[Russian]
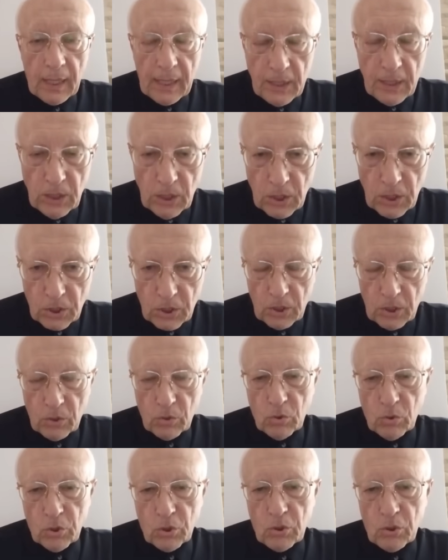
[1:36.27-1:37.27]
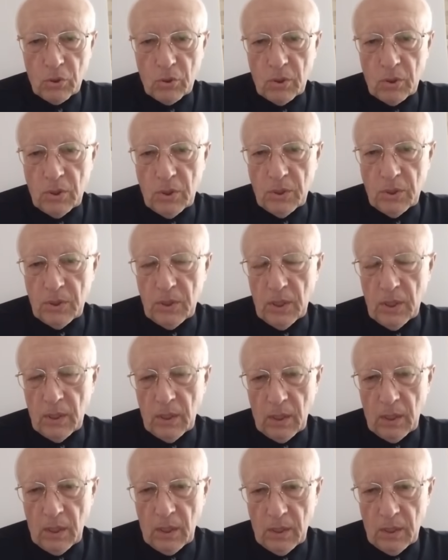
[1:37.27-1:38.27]
Конечно, то, что они
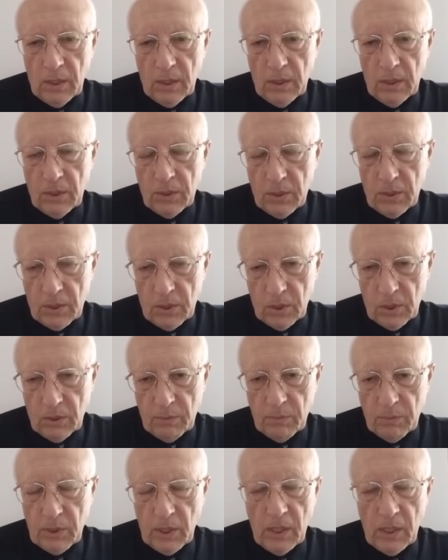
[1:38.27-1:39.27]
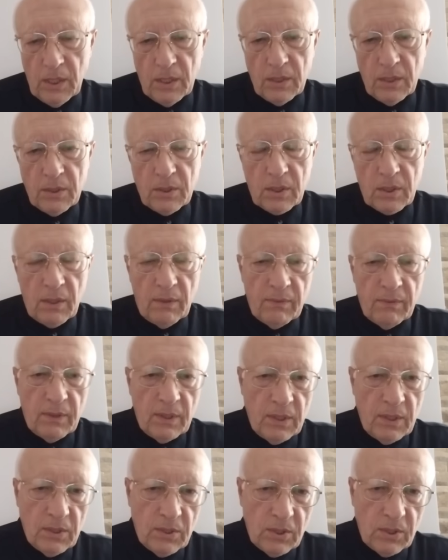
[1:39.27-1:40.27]
сделали режим
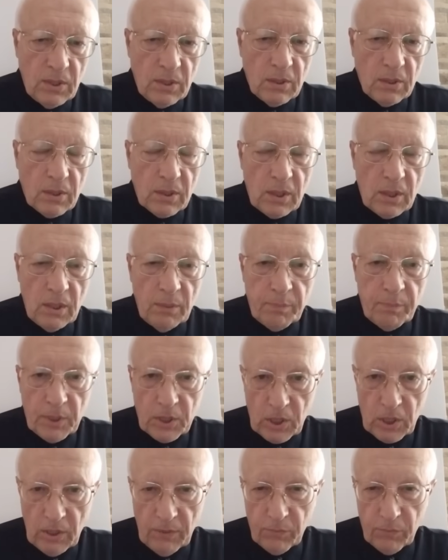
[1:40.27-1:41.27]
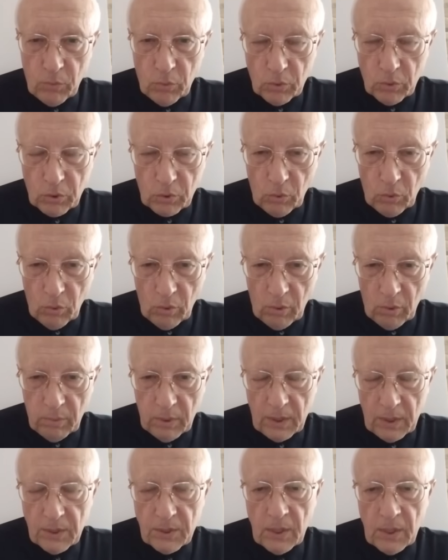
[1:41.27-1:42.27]
Зеленского и Сирский, и пошли в Курскую
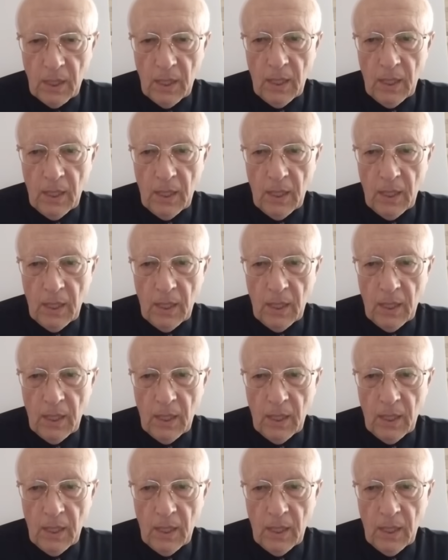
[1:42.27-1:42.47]
область,